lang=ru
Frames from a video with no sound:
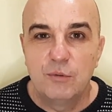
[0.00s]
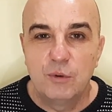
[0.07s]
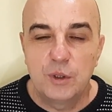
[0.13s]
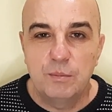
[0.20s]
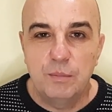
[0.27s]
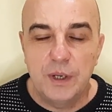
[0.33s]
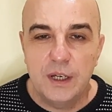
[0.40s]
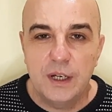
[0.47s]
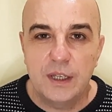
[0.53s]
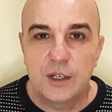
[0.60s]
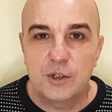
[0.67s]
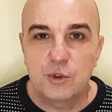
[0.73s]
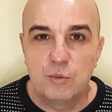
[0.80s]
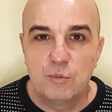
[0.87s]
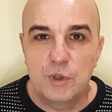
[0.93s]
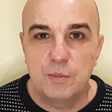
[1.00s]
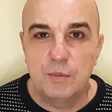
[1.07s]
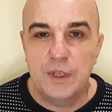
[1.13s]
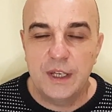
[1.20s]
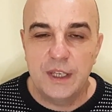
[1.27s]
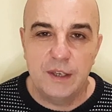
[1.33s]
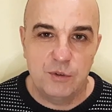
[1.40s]
Вот приятно, что, может
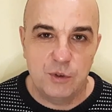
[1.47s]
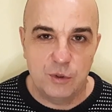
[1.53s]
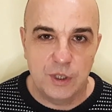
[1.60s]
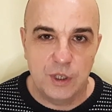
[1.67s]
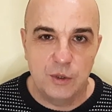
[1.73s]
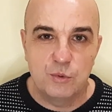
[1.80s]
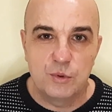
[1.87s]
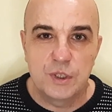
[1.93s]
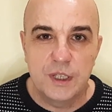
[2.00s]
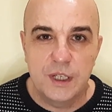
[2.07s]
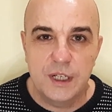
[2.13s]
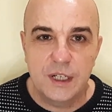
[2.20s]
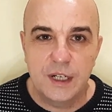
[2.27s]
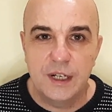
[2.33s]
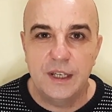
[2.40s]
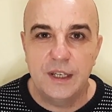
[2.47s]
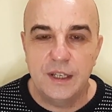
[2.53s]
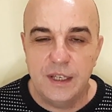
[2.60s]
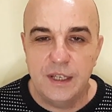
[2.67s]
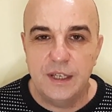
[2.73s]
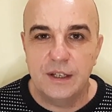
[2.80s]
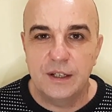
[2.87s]
быть, они все-таки услышали
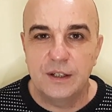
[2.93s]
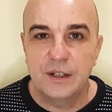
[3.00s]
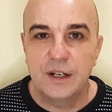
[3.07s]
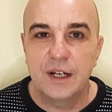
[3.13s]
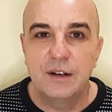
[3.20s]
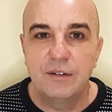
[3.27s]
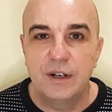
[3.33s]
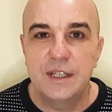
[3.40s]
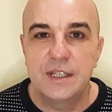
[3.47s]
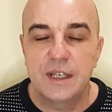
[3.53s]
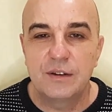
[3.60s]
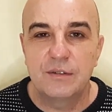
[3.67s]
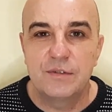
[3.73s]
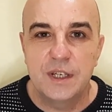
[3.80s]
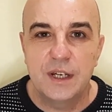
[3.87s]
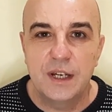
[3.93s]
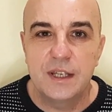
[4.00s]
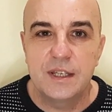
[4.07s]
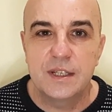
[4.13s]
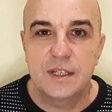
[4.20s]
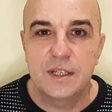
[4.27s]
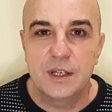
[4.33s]
и, как говорится,
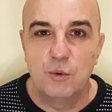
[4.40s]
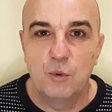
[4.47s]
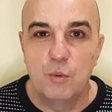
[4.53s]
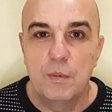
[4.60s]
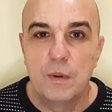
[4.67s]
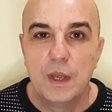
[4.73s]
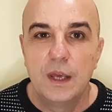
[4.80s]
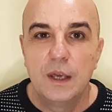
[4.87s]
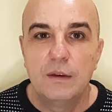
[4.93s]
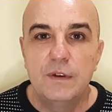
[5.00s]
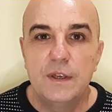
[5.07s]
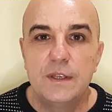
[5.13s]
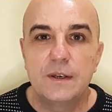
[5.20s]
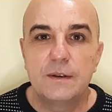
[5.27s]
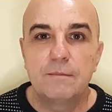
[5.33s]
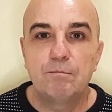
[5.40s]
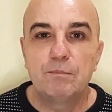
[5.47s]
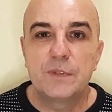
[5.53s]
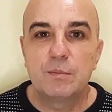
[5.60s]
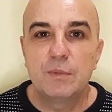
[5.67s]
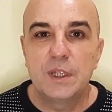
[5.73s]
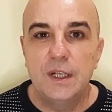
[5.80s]
взялись за ум. Ведь
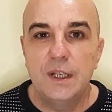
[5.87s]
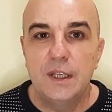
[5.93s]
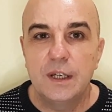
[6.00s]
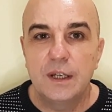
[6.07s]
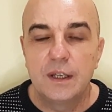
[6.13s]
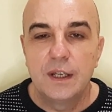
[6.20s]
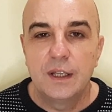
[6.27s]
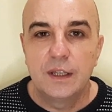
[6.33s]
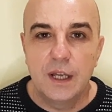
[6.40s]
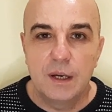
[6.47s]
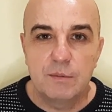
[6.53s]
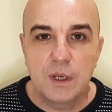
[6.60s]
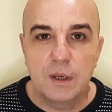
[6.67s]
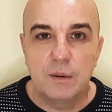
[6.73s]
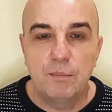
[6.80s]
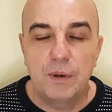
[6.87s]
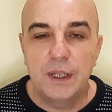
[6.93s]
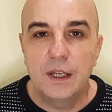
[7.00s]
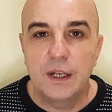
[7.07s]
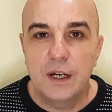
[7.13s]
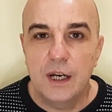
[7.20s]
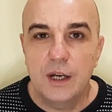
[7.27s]
Смотрите, нам же
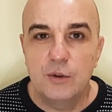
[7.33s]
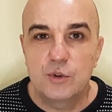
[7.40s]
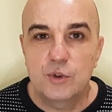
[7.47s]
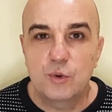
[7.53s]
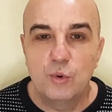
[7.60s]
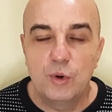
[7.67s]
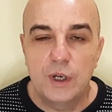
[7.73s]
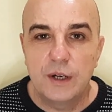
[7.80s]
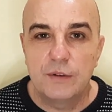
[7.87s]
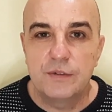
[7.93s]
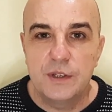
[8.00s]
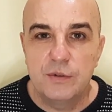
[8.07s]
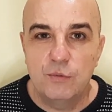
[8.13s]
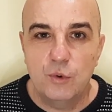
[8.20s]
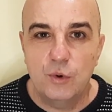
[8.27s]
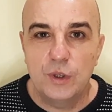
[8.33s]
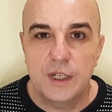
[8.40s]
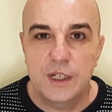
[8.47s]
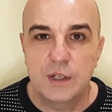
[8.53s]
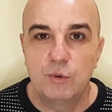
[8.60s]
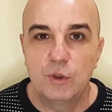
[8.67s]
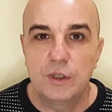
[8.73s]
предлагают сколько всего,
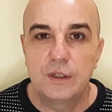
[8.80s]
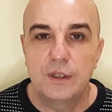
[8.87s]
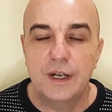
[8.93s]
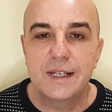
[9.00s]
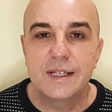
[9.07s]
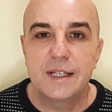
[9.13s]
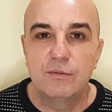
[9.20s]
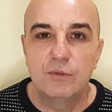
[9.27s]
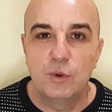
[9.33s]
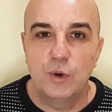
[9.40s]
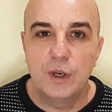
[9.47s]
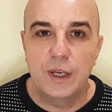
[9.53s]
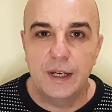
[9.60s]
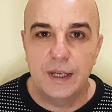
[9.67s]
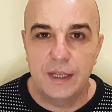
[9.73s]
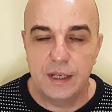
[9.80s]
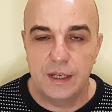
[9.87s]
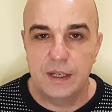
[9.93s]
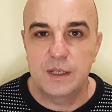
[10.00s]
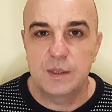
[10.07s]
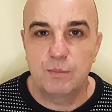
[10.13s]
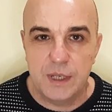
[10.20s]
даже вот основное,
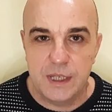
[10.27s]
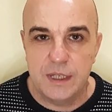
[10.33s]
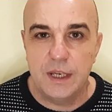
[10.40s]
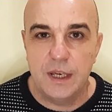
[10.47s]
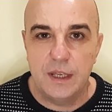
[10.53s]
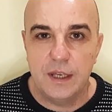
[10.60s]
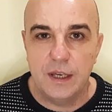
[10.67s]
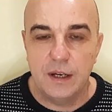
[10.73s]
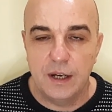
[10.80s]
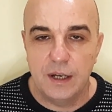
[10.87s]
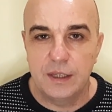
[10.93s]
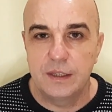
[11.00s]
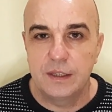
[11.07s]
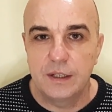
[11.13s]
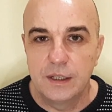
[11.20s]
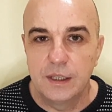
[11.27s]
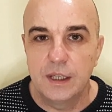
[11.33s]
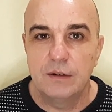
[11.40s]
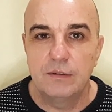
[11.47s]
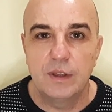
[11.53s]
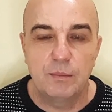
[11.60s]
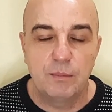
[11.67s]
это спасение от
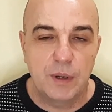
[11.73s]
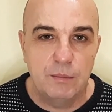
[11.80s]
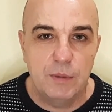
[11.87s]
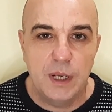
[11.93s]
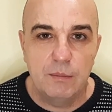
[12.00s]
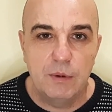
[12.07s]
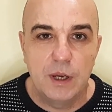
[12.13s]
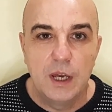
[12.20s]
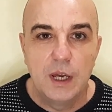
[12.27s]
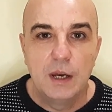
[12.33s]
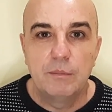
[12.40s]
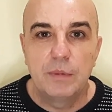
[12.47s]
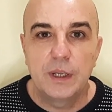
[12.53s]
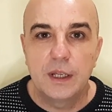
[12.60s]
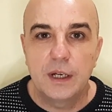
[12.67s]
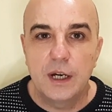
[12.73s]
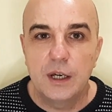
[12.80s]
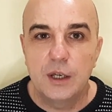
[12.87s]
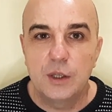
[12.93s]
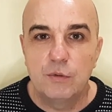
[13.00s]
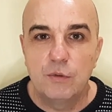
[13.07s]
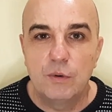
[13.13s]
главной проблемы,
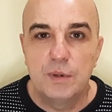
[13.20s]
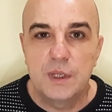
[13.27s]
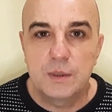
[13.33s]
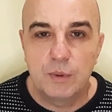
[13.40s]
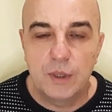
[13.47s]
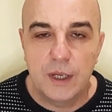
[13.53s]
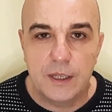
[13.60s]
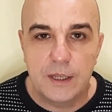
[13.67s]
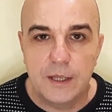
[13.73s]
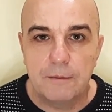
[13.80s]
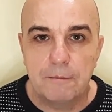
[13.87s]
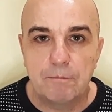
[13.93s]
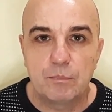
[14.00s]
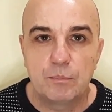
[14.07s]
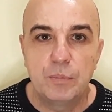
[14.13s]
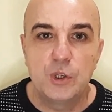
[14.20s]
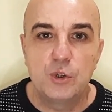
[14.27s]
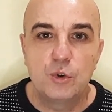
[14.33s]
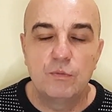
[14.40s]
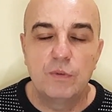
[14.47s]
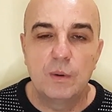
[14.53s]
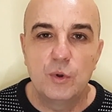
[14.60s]
предлагают его бесплатно.
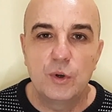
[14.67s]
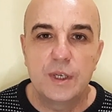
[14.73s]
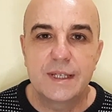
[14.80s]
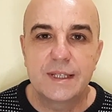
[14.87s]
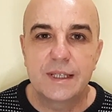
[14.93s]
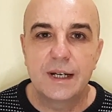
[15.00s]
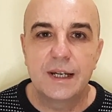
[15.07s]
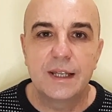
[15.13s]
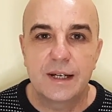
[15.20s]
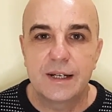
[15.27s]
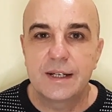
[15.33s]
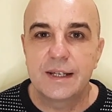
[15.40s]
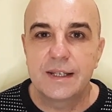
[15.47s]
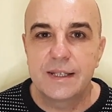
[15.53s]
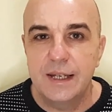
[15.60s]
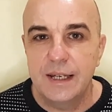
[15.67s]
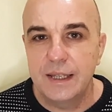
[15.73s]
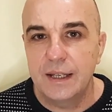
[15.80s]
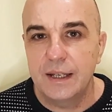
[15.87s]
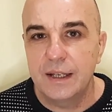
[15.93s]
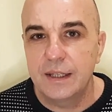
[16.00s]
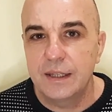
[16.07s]
Причем во многих странах за
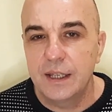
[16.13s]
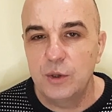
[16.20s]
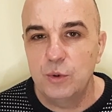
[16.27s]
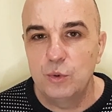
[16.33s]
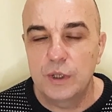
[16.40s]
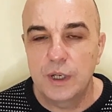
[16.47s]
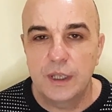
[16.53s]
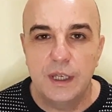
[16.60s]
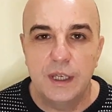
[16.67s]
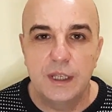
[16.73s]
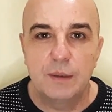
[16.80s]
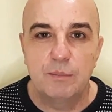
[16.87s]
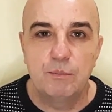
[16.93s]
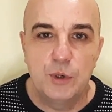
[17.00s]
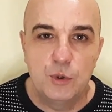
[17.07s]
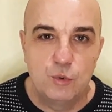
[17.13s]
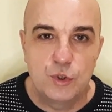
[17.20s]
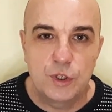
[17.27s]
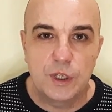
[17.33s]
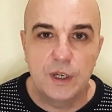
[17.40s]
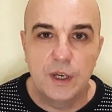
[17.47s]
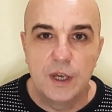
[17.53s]
это дают какие-то
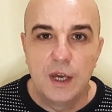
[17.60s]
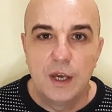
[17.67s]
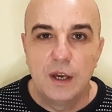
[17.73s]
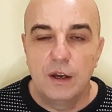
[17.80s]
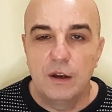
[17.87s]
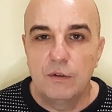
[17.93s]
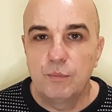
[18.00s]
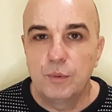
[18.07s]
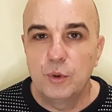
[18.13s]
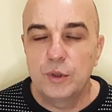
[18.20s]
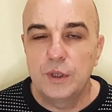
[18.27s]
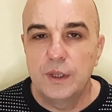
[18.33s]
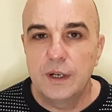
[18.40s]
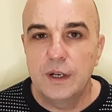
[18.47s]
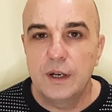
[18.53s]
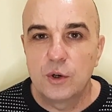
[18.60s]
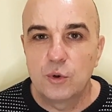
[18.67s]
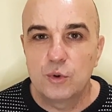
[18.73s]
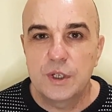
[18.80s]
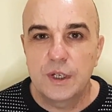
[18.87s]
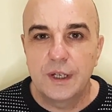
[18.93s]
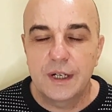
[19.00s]
плюшки, э, вплоть до
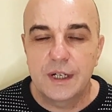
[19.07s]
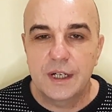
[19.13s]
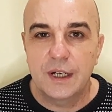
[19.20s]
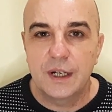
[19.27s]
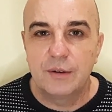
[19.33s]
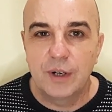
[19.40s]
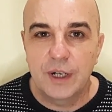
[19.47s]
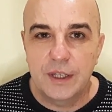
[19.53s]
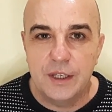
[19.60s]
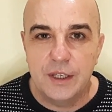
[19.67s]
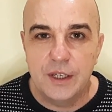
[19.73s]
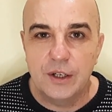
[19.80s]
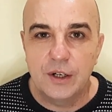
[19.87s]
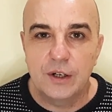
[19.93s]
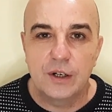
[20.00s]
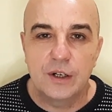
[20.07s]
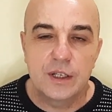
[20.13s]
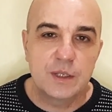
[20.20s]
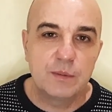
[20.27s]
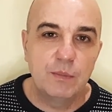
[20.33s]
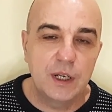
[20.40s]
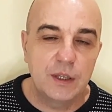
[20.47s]
розыгрыша квартир,
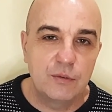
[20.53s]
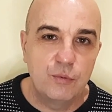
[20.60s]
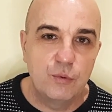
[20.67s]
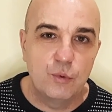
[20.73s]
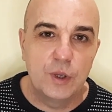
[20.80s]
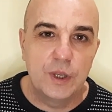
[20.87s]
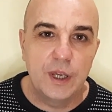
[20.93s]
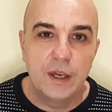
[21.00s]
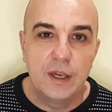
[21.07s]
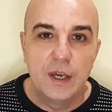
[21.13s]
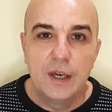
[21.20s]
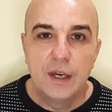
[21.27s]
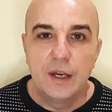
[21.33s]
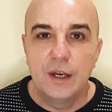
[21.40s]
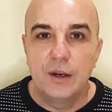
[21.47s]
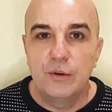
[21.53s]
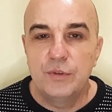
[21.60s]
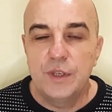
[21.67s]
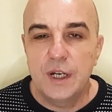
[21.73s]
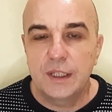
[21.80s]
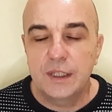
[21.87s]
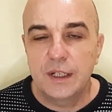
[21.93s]
смартфоны. Э, в
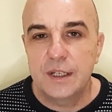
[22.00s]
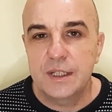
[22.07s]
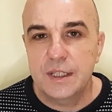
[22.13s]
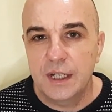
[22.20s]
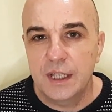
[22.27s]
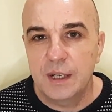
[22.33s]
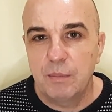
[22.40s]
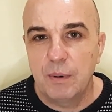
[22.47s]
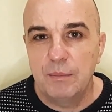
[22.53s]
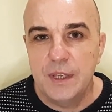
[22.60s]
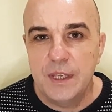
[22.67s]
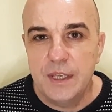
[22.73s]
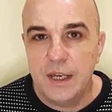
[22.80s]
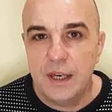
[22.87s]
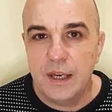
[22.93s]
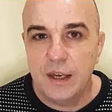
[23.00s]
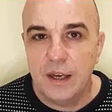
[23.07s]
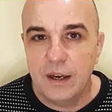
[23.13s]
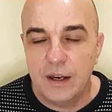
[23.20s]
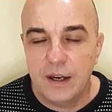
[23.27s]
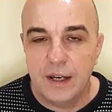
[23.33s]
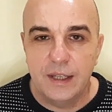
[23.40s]
некоторых странах
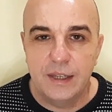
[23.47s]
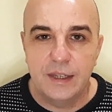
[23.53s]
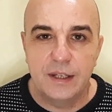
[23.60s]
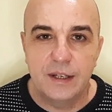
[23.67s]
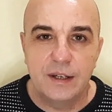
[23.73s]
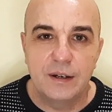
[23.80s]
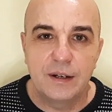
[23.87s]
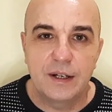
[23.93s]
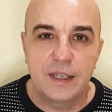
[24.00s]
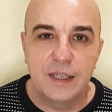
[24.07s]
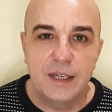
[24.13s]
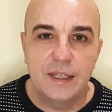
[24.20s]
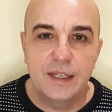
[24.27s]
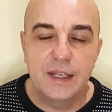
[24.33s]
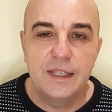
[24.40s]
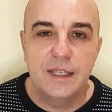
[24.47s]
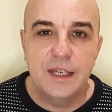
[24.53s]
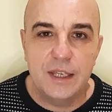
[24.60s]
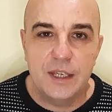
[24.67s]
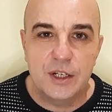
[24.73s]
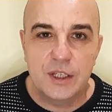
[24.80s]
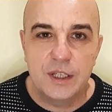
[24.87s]
победнее это какие-то
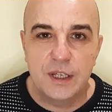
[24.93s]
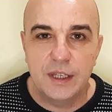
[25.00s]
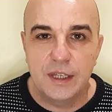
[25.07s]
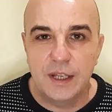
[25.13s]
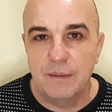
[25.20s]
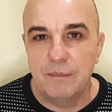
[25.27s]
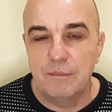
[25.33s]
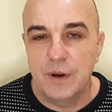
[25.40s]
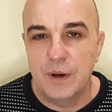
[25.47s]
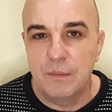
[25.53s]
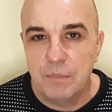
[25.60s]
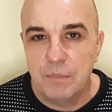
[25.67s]
денежные там, э,